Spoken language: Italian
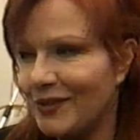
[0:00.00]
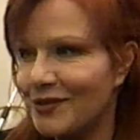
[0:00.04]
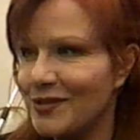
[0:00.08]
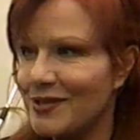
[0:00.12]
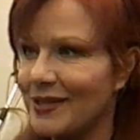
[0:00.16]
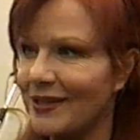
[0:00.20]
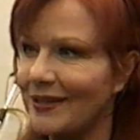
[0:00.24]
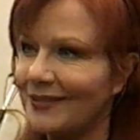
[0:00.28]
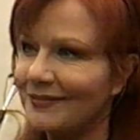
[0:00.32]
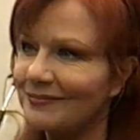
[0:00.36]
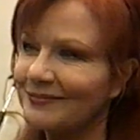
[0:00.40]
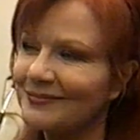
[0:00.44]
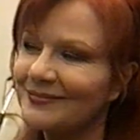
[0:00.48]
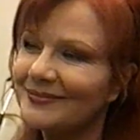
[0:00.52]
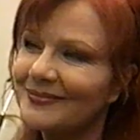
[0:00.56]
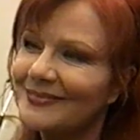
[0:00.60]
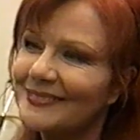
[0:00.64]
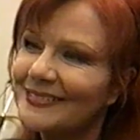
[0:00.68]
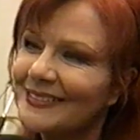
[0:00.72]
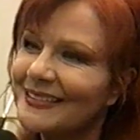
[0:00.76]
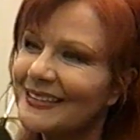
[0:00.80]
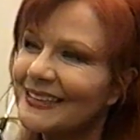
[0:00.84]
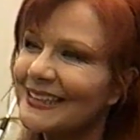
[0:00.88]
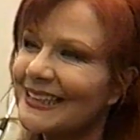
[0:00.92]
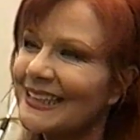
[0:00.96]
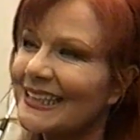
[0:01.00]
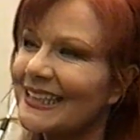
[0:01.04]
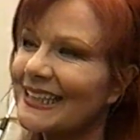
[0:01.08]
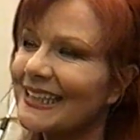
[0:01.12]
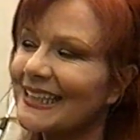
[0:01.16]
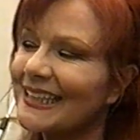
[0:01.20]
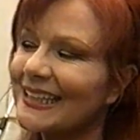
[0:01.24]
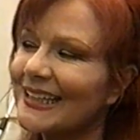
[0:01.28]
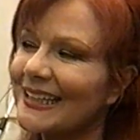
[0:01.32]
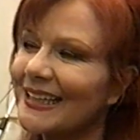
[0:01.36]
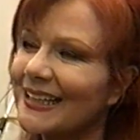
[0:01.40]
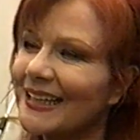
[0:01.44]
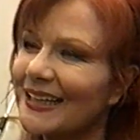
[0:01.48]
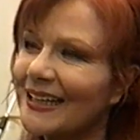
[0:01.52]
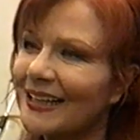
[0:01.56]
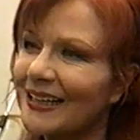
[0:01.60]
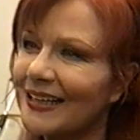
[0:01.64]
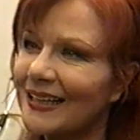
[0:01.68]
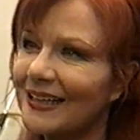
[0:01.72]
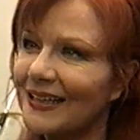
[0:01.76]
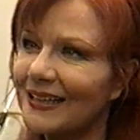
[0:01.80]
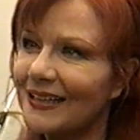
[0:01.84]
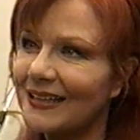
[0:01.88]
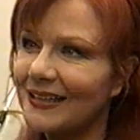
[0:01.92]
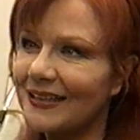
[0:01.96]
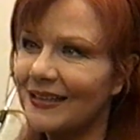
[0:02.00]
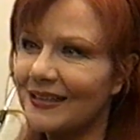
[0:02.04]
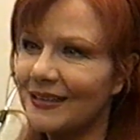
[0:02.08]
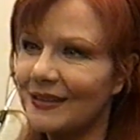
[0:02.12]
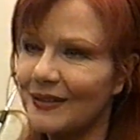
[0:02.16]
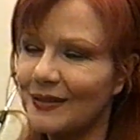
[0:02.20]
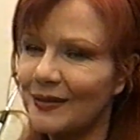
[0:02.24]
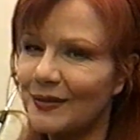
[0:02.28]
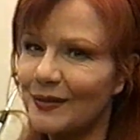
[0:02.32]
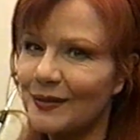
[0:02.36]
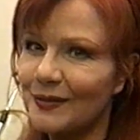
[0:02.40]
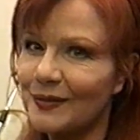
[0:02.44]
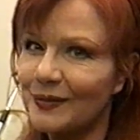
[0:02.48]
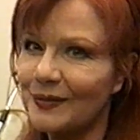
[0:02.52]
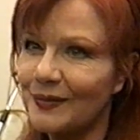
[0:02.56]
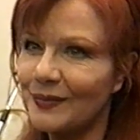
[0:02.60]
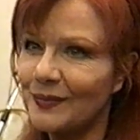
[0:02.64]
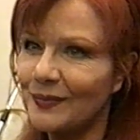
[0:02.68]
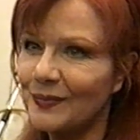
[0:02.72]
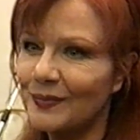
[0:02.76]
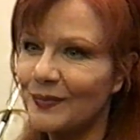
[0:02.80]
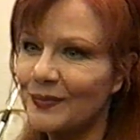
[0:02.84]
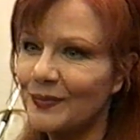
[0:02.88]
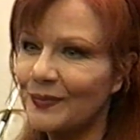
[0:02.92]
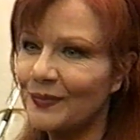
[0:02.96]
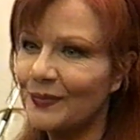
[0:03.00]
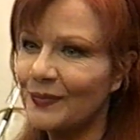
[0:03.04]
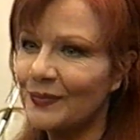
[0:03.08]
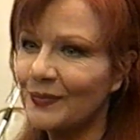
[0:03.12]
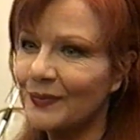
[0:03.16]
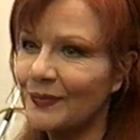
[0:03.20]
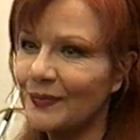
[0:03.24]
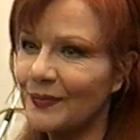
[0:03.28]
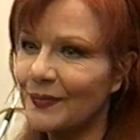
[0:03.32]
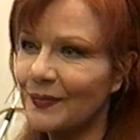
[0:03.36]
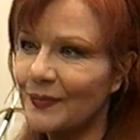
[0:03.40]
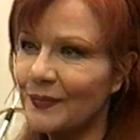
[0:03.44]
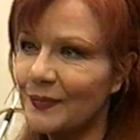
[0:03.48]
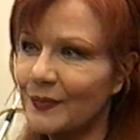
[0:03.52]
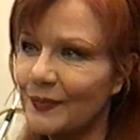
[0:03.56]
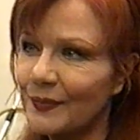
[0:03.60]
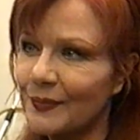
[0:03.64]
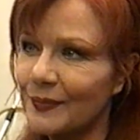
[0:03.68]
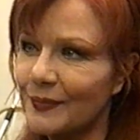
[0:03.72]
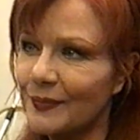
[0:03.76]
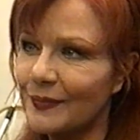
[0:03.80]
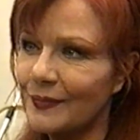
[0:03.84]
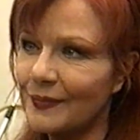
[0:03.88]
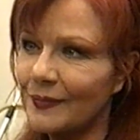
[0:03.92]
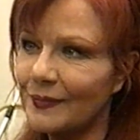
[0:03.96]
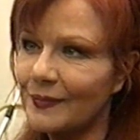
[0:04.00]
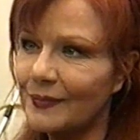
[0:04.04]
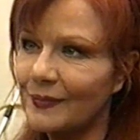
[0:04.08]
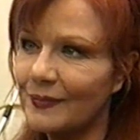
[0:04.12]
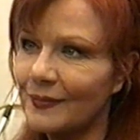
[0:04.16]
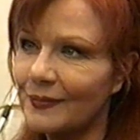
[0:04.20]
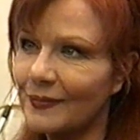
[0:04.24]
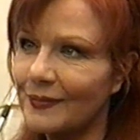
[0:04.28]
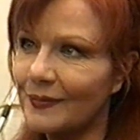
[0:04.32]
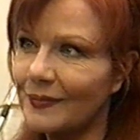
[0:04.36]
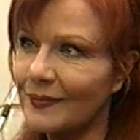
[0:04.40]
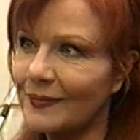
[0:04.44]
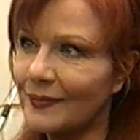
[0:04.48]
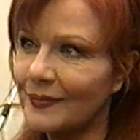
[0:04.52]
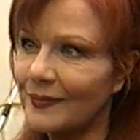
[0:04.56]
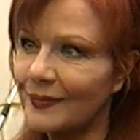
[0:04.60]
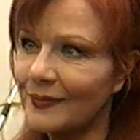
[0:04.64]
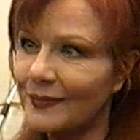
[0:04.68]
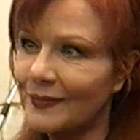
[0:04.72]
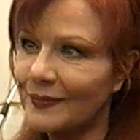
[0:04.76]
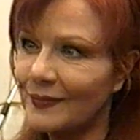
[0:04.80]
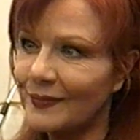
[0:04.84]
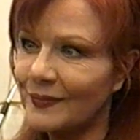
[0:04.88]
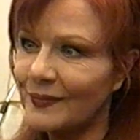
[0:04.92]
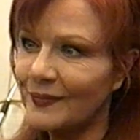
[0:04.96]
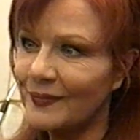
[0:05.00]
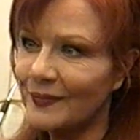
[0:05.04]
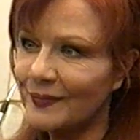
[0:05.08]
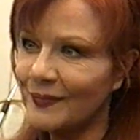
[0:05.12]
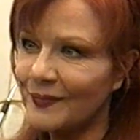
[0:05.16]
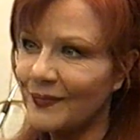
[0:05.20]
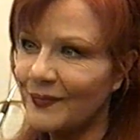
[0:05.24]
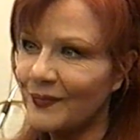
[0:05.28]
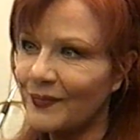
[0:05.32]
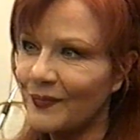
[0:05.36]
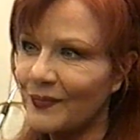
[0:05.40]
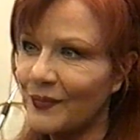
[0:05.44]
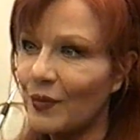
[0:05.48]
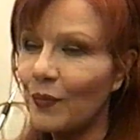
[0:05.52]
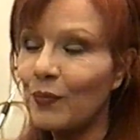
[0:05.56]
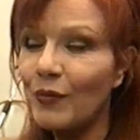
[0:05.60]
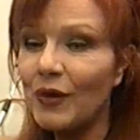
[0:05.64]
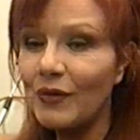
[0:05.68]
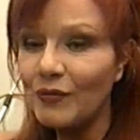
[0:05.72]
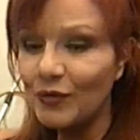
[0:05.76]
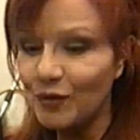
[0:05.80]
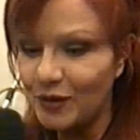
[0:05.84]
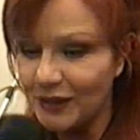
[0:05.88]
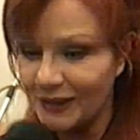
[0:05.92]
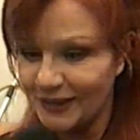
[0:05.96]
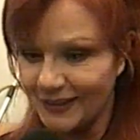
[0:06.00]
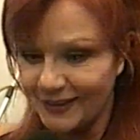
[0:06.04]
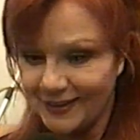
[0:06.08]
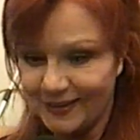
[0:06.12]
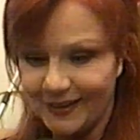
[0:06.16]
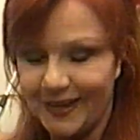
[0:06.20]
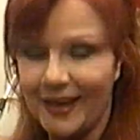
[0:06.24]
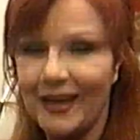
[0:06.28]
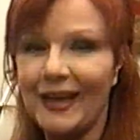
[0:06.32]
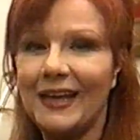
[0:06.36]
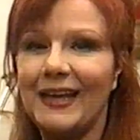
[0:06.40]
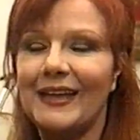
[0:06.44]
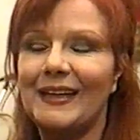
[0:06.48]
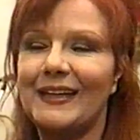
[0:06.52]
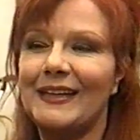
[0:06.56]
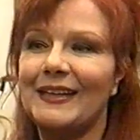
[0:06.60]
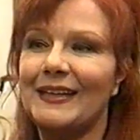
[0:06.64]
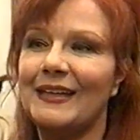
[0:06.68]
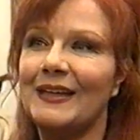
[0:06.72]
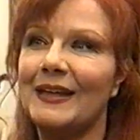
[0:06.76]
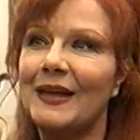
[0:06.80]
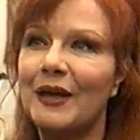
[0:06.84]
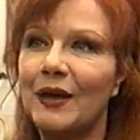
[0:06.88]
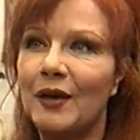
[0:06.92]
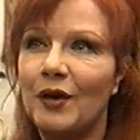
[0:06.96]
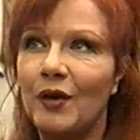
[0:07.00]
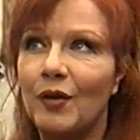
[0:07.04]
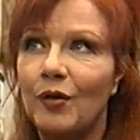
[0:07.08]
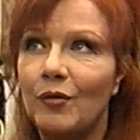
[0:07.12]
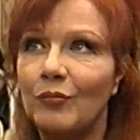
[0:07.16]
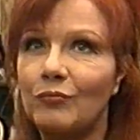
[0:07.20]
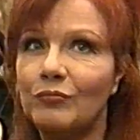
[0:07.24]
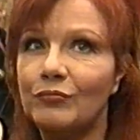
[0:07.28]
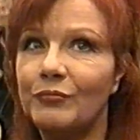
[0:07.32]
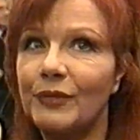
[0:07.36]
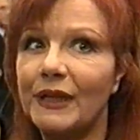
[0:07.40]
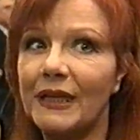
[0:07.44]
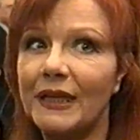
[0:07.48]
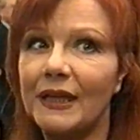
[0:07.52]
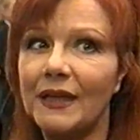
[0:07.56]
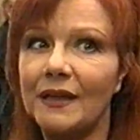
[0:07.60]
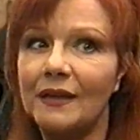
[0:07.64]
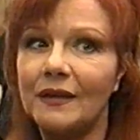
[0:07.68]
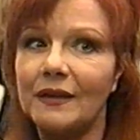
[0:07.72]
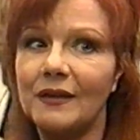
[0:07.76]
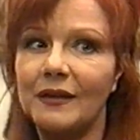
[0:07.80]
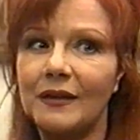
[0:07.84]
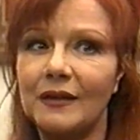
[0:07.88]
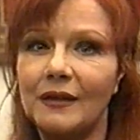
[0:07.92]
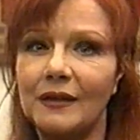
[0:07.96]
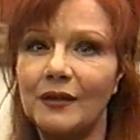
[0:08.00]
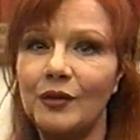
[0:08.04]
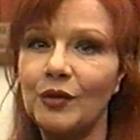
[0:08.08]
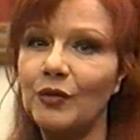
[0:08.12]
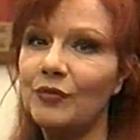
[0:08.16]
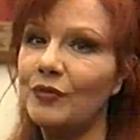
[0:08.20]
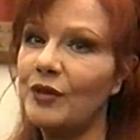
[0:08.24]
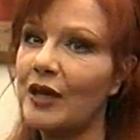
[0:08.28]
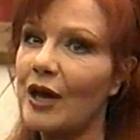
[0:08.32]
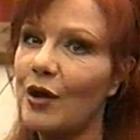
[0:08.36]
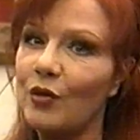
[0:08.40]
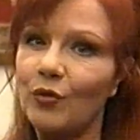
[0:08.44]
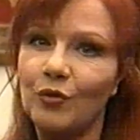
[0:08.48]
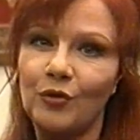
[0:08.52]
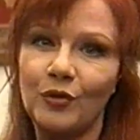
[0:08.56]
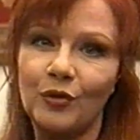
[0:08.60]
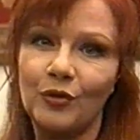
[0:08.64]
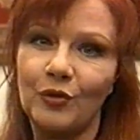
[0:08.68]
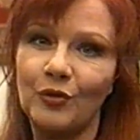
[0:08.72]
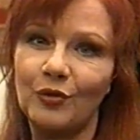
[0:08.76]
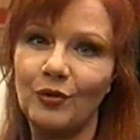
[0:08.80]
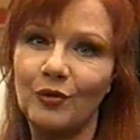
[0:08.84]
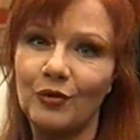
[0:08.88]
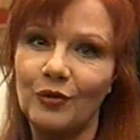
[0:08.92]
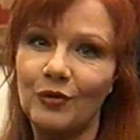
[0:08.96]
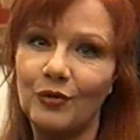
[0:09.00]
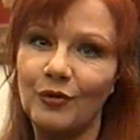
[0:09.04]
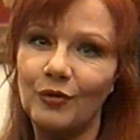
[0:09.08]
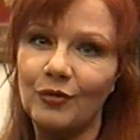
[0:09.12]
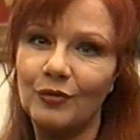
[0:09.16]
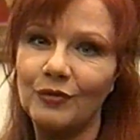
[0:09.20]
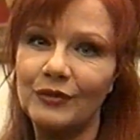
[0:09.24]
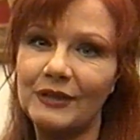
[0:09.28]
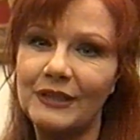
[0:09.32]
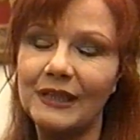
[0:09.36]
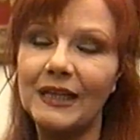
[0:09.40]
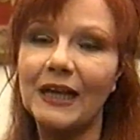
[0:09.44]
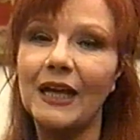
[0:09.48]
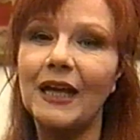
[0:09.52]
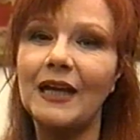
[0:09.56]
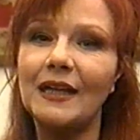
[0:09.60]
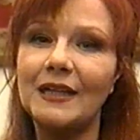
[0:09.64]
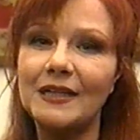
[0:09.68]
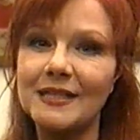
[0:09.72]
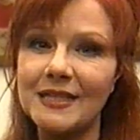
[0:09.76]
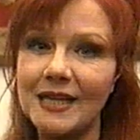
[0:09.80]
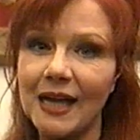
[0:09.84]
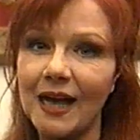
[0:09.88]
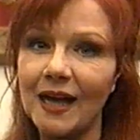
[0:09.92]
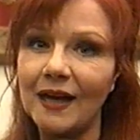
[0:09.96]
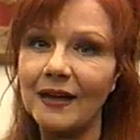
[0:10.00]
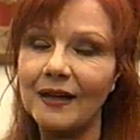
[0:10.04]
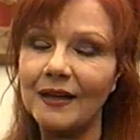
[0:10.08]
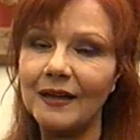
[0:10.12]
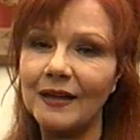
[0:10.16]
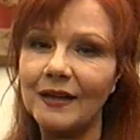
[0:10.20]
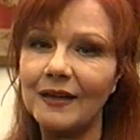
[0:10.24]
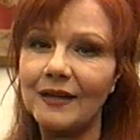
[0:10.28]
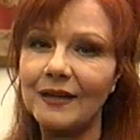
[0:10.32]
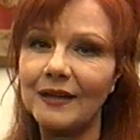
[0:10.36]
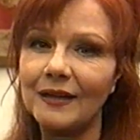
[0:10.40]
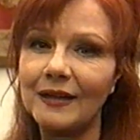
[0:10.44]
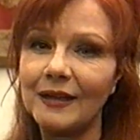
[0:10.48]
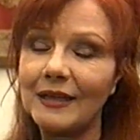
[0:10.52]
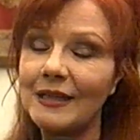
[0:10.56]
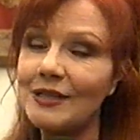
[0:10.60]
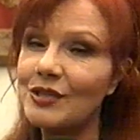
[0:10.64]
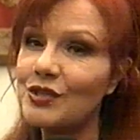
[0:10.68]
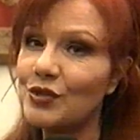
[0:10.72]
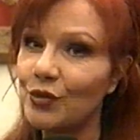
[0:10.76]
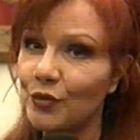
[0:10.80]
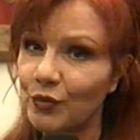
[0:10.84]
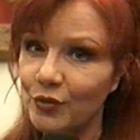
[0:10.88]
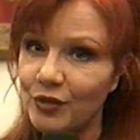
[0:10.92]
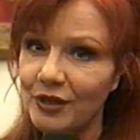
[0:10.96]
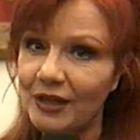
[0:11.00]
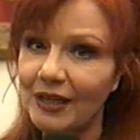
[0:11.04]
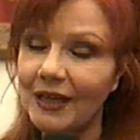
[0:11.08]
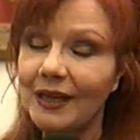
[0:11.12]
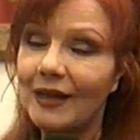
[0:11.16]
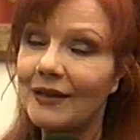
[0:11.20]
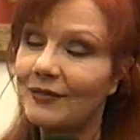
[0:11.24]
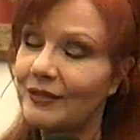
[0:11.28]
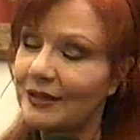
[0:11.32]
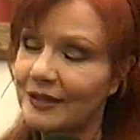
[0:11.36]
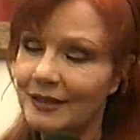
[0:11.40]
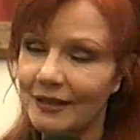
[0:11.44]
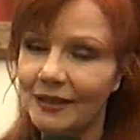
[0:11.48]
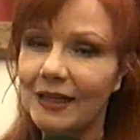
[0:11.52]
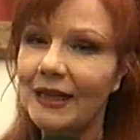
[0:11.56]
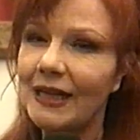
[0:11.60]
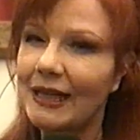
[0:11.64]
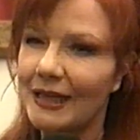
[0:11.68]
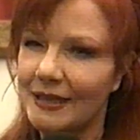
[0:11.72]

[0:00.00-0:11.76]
così. signor Belli, un augurio a tutti i nostri telespettatori per un sereno Natale, un felice anno nuovo, ce lo vuoi fare? Volentieri. Beh, eh, io vi auguro di realizzare i sogni che avete nel